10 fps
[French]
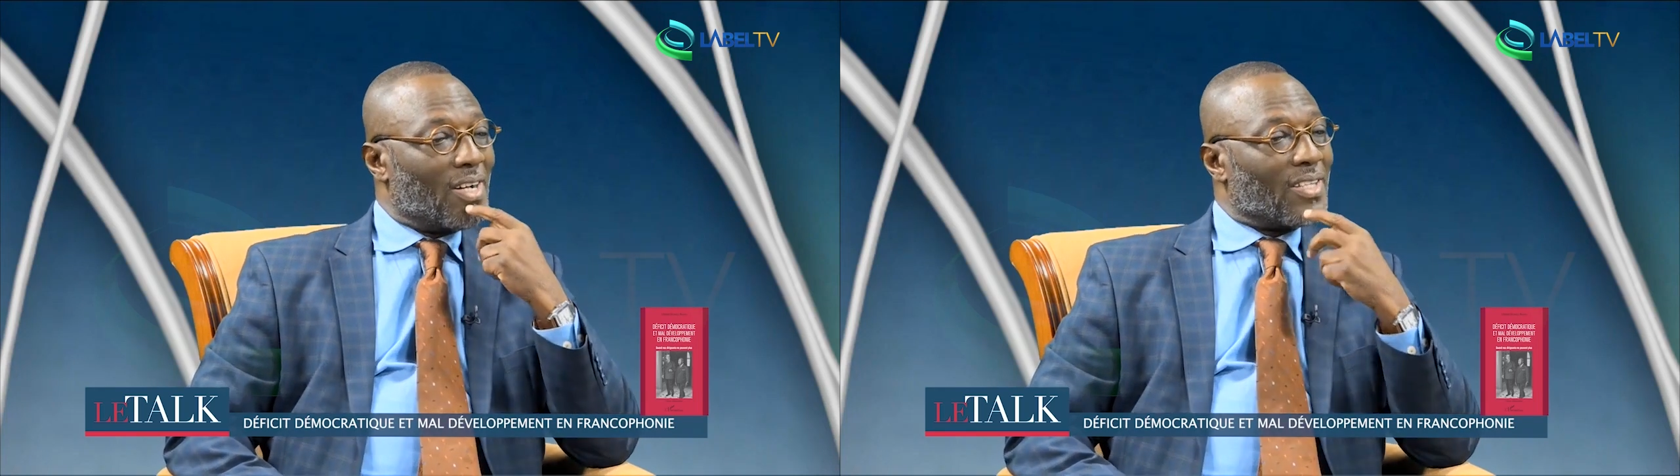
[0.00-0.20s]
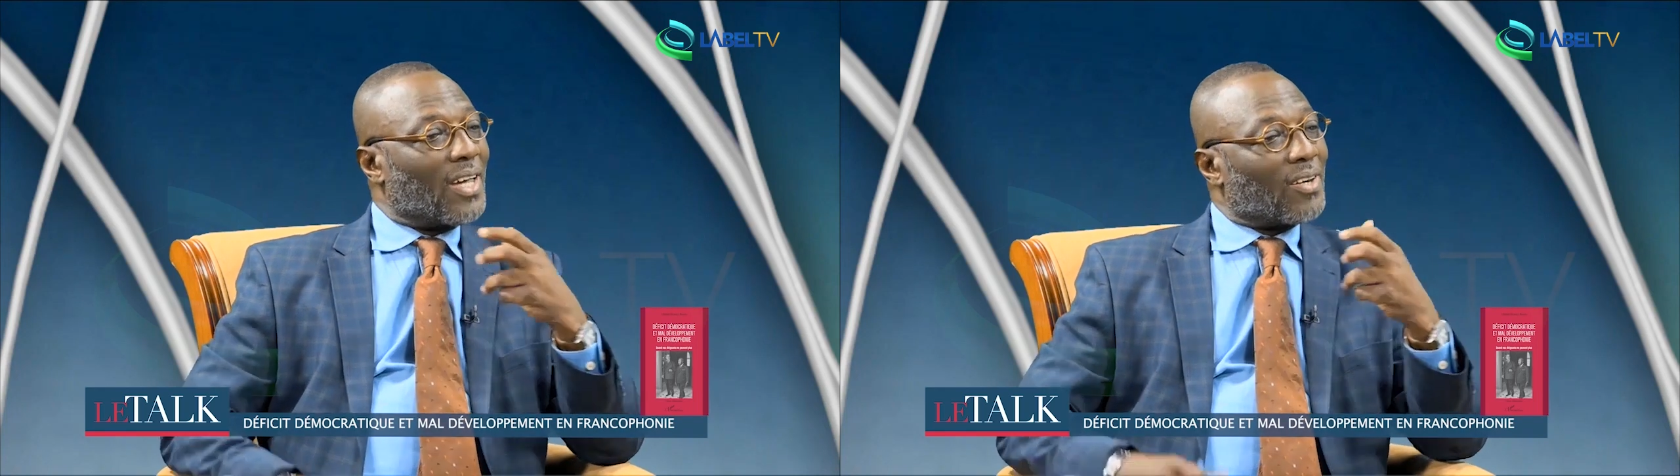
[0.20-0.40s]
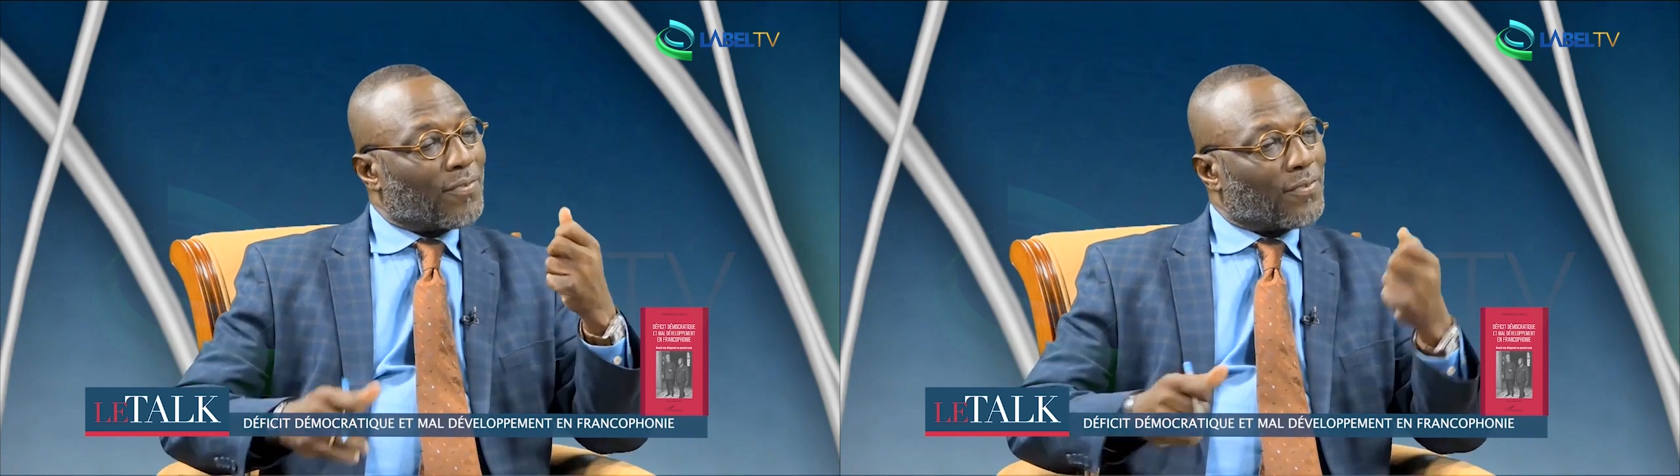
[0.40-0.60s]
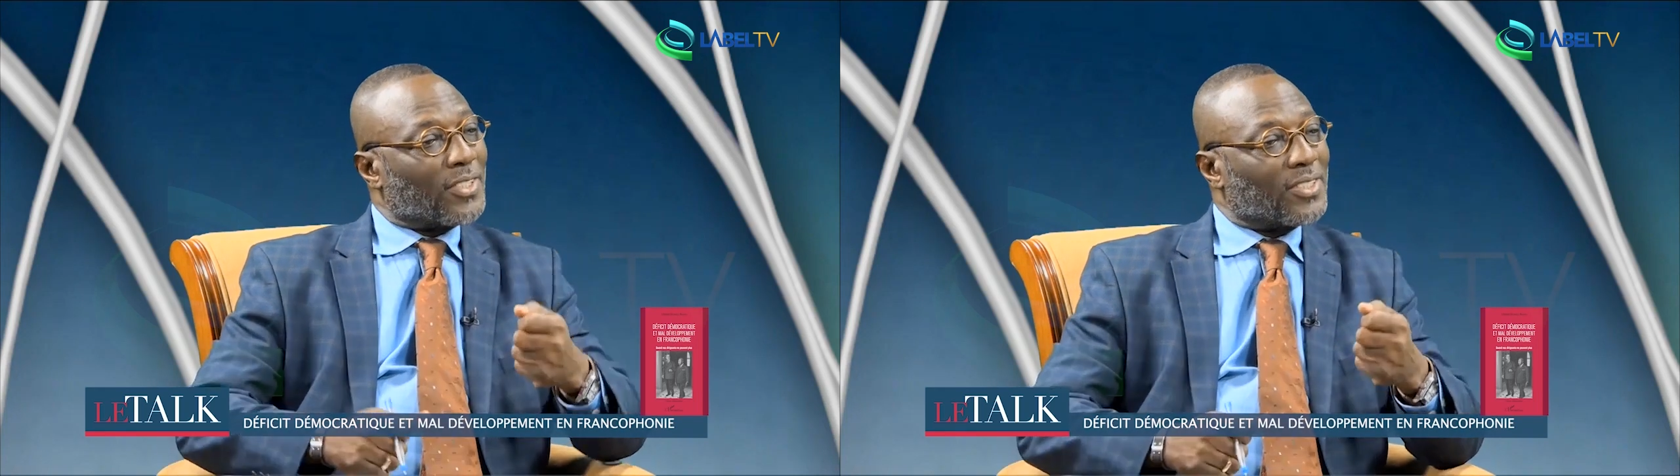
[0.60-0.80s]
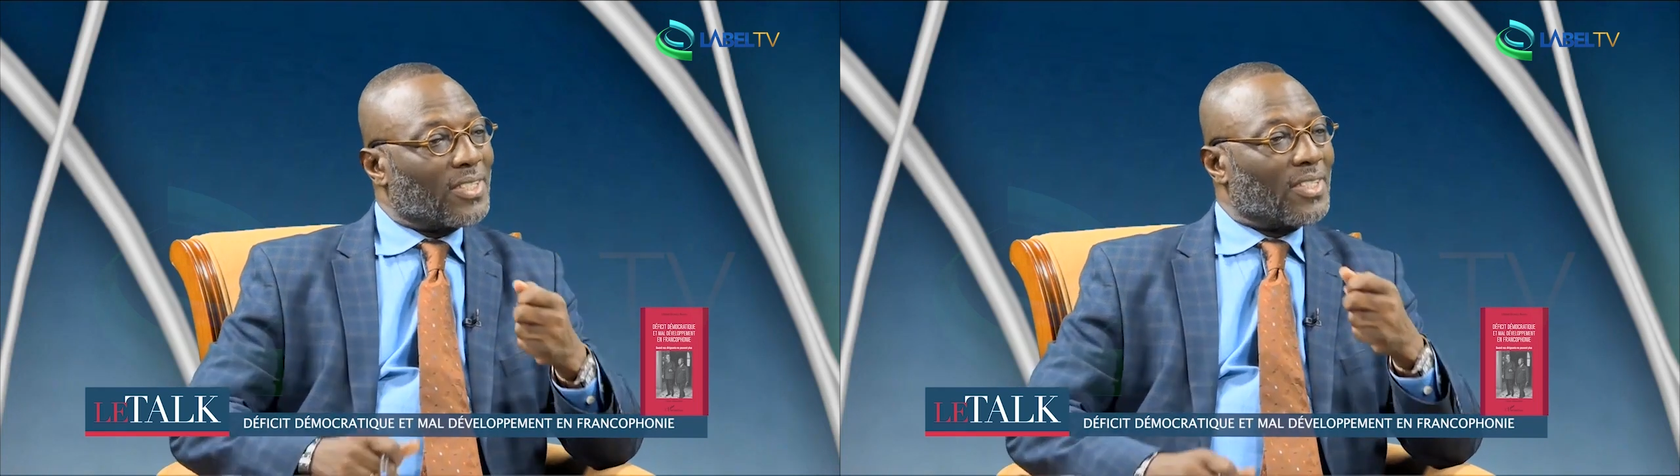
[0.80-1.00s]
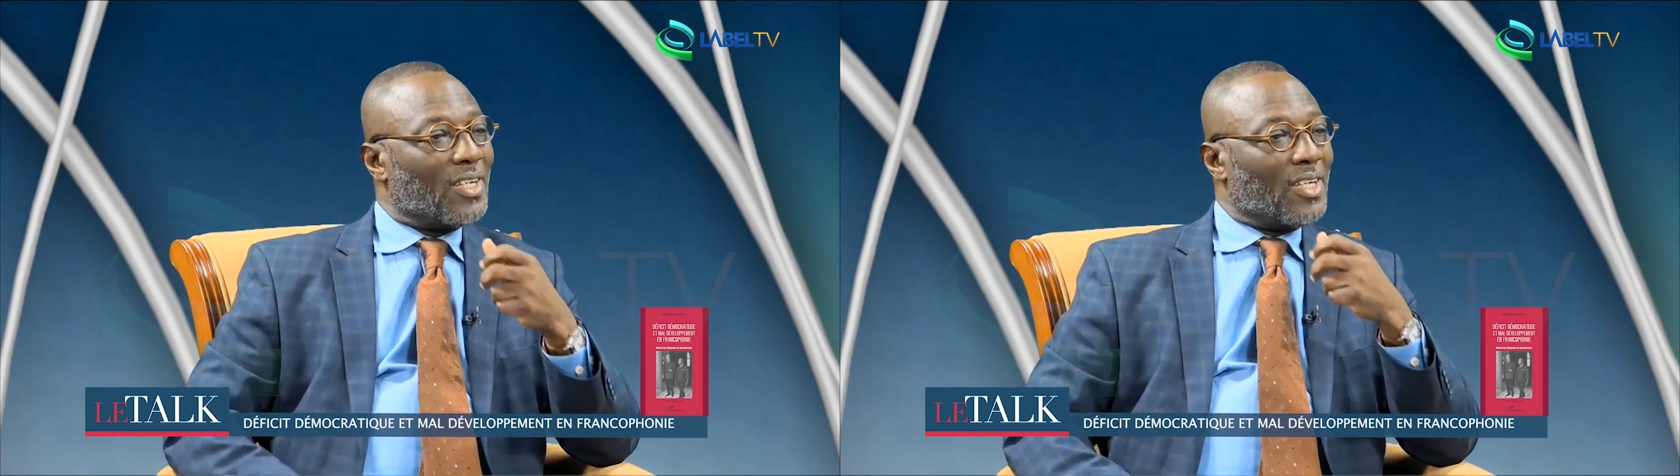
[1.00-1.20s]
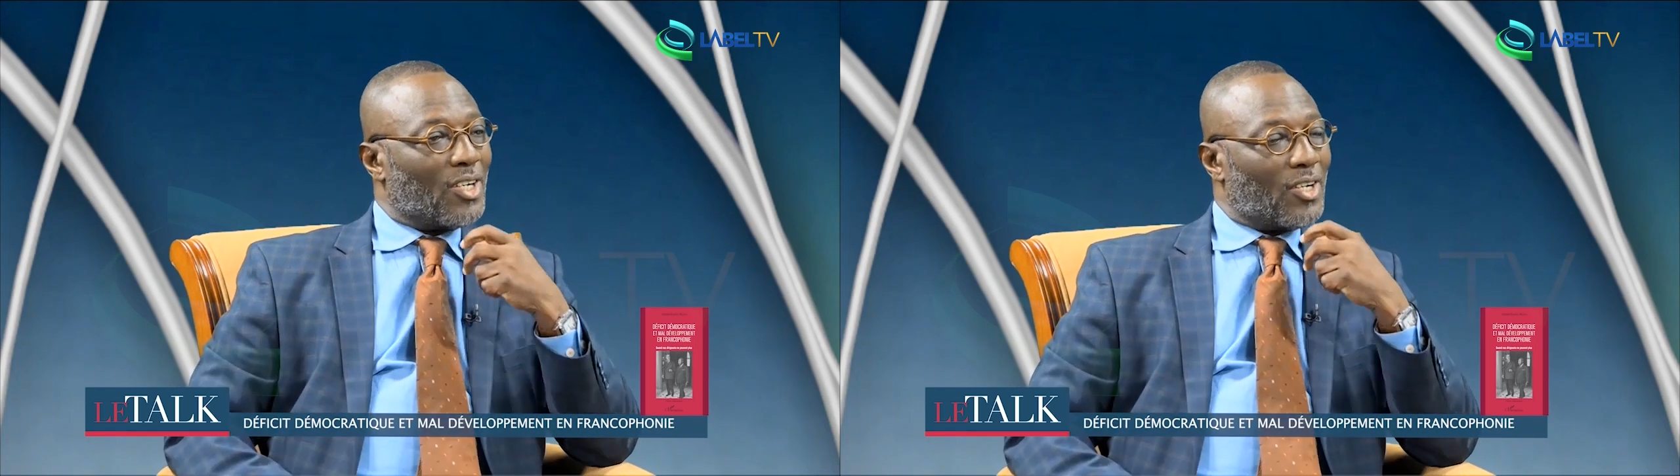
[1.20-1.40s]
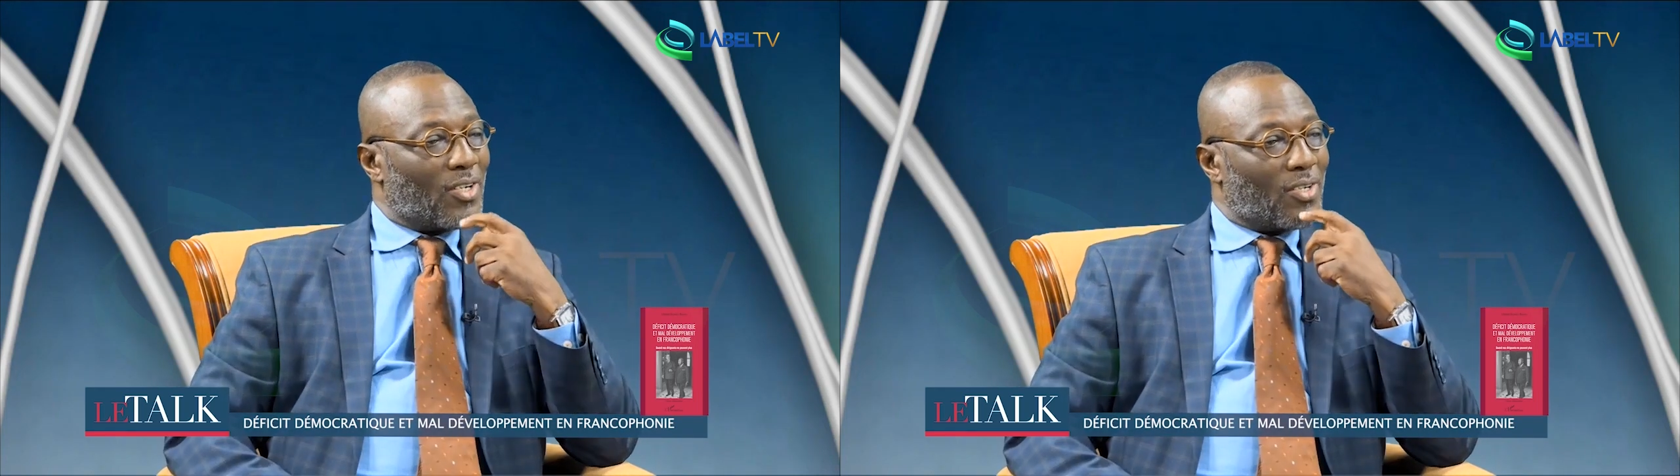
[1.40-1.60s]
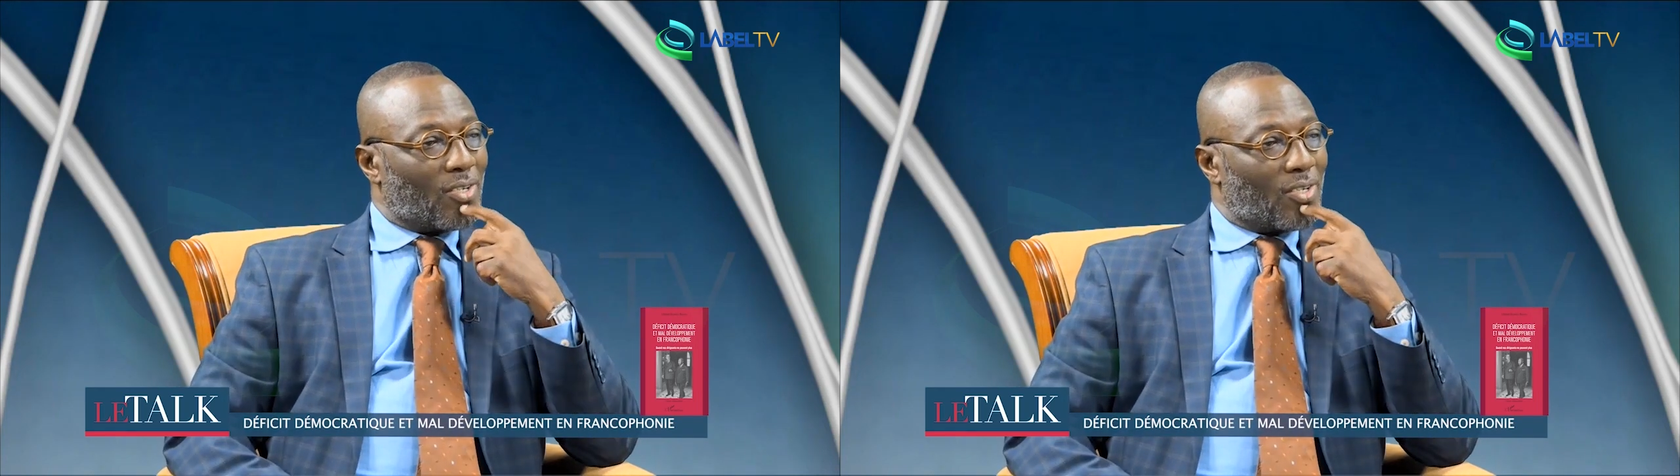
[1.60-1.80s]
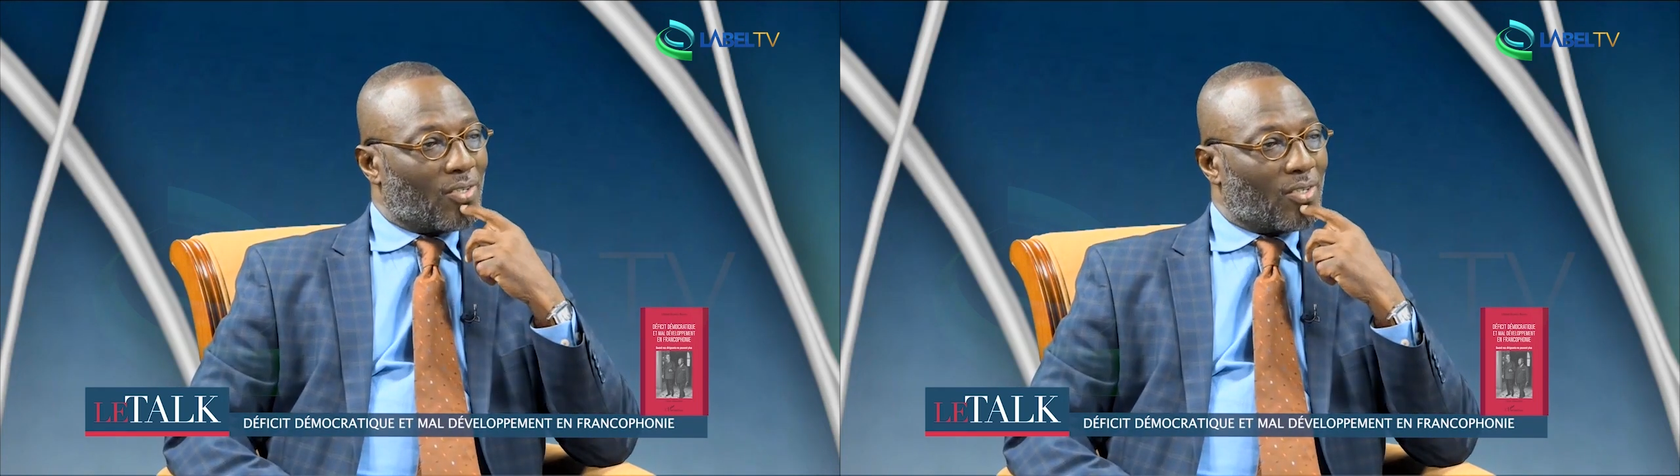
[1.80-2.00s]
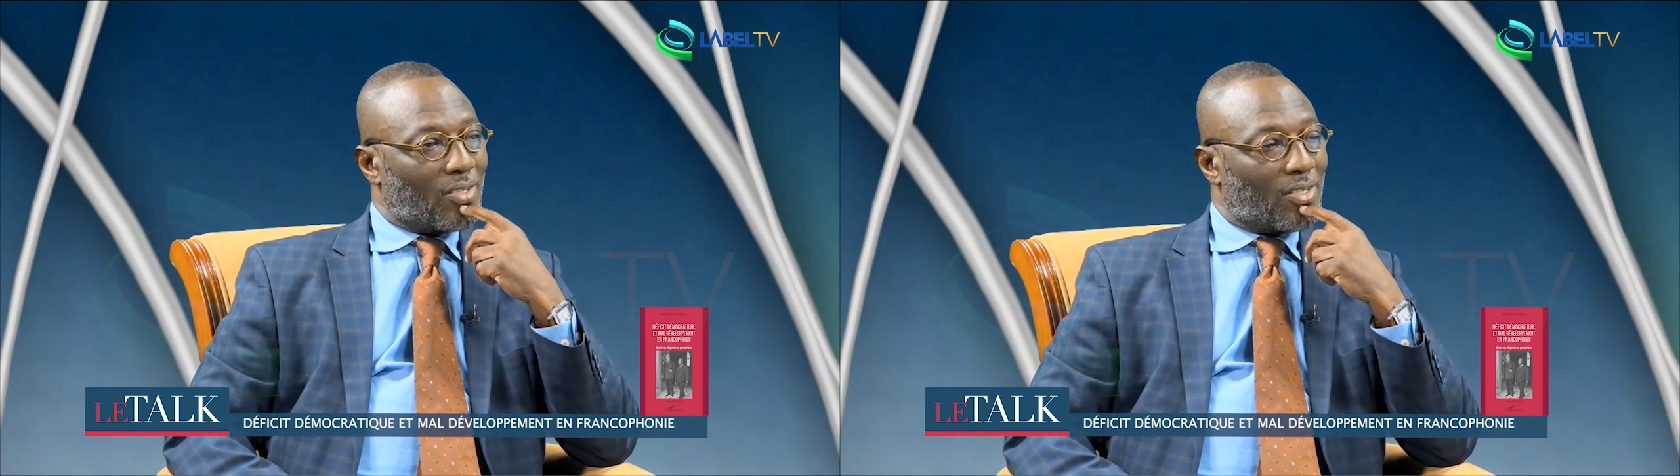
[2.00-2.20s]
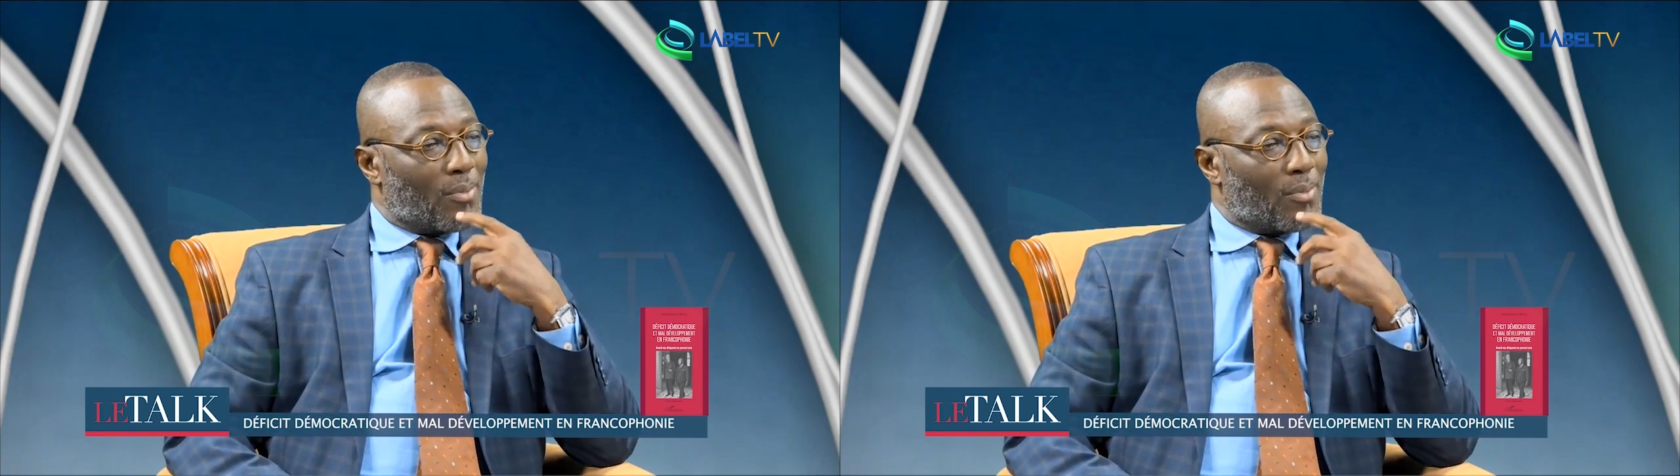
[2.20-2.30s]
qui a renforcé euh,